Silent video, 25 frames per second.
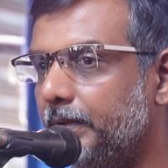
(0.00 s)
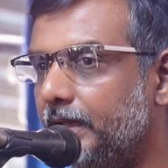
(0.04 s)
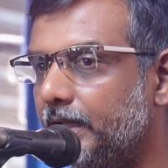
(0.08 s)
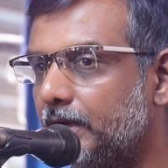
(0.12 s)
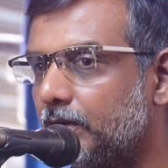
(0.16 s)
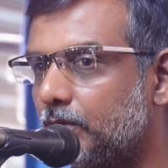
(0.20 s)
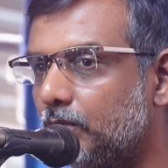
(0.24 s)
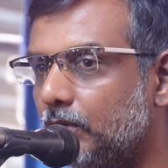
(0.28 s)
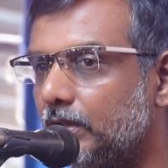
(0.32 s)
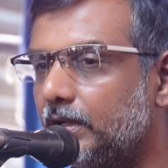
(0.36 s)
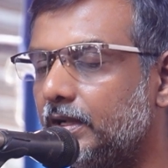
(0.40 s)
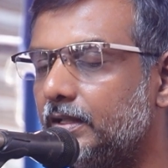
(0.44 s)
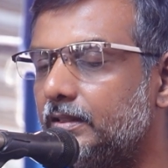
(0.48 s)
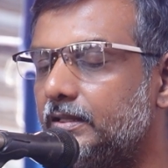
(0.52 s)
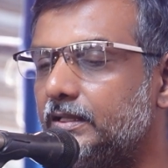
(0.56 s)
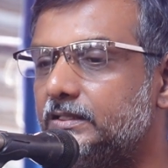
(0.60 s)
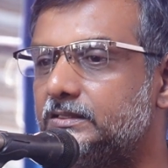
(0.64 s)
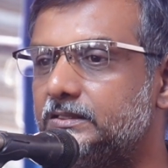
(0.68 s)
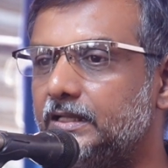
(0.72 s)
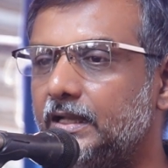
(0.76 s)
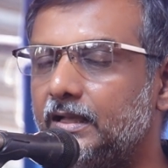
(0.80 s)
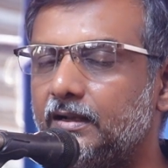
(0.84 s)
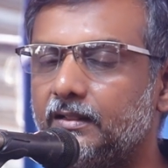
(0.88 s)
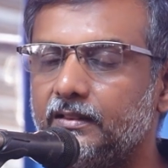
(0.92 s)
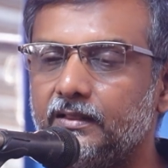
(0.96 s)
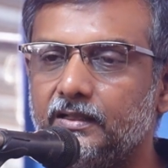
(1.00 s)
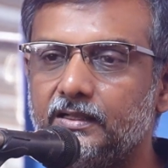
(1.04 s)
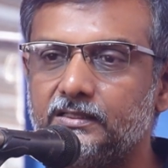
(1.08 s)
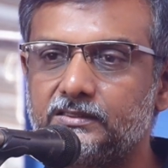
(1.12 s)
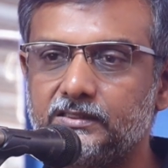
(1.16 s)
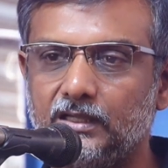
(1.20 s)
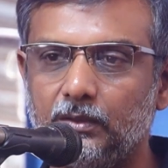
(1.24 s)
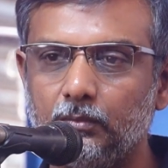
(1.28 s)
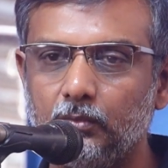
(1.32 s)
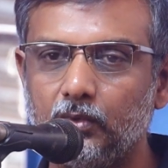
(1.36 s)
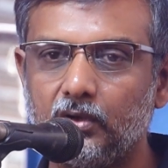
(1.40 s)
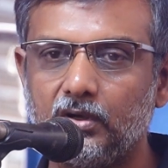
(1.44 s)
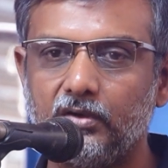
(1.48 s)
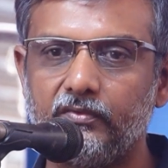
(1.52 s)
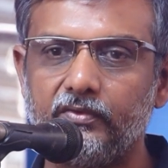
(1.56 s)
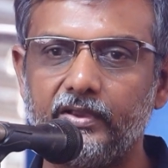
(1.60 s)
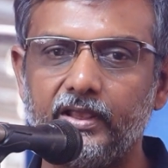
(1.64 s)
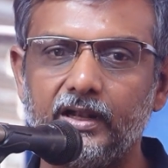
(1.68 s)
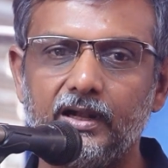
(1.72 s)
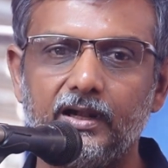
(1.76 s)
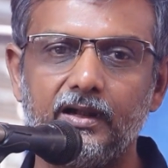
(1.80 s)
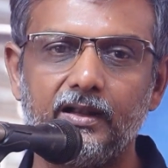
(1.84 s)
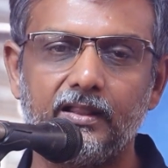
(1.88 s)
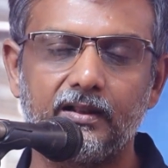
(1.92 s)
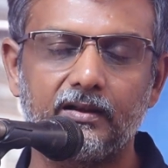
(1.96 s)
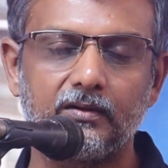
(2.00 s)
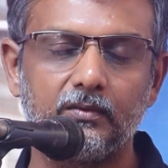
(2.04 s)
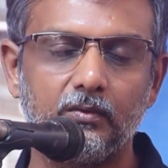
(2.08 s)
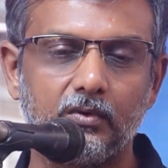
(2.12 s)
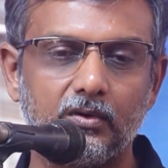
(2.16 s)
மேற்குலகத்தை சார்ந்த சமூகவியலாளர்